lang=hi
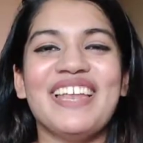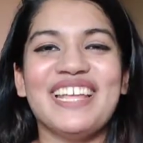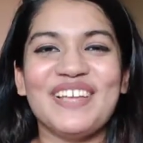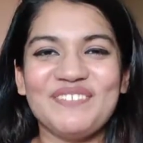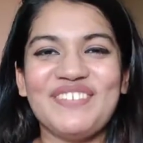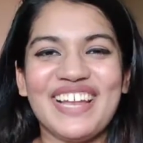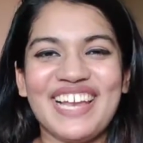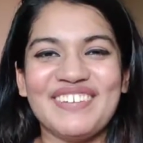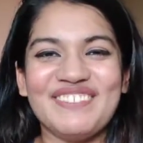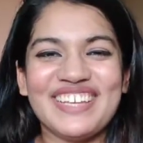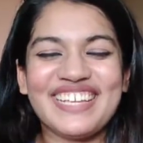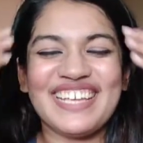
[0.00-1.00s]
मैंने ये
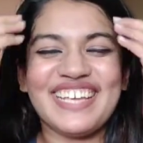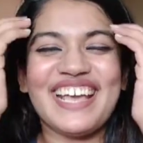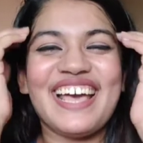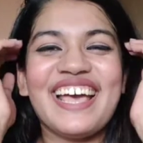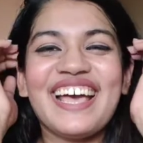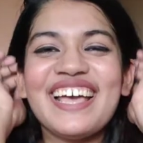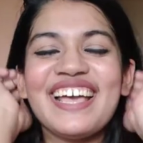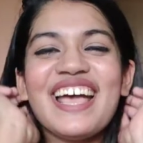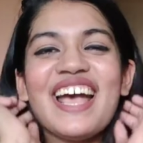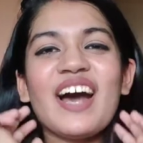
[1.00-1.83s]
पहले भी किया है